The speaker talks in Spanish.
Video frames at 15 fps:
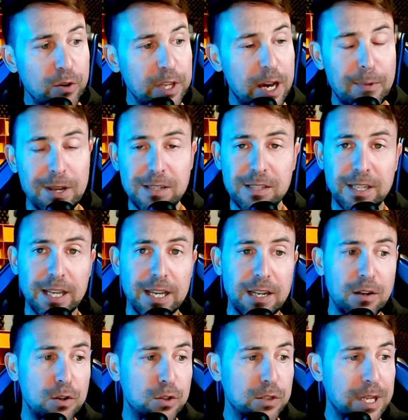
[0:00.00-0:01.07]
ya veis que
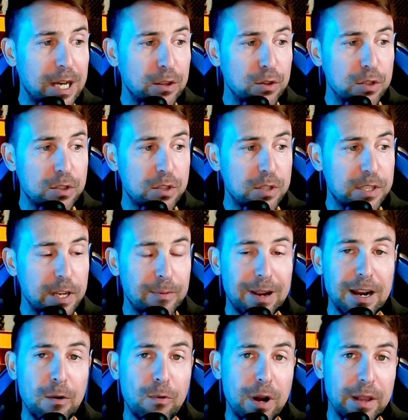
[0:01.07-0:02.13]
los datos se
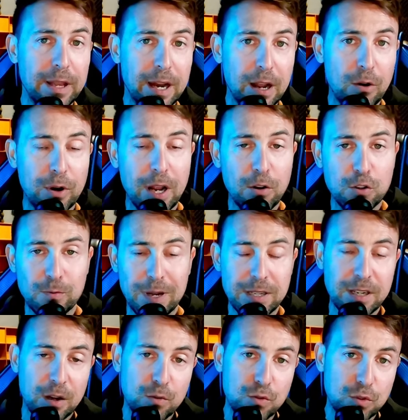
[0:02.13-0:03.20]
van a guardar, ahora los
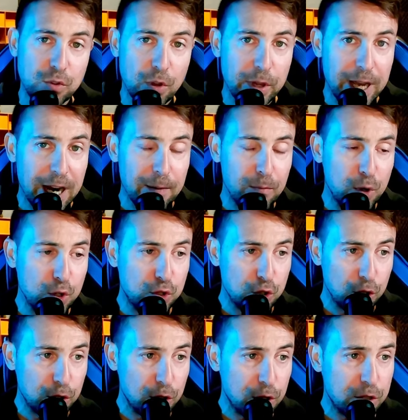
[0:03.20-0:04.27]
vais a custodiar
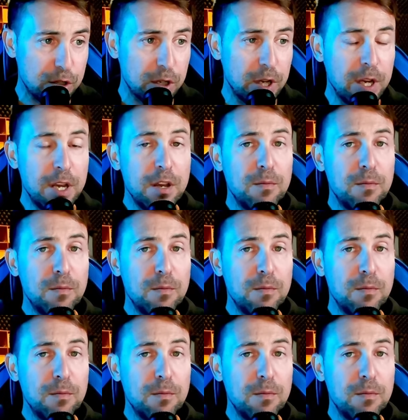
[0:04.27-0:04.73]
vosotros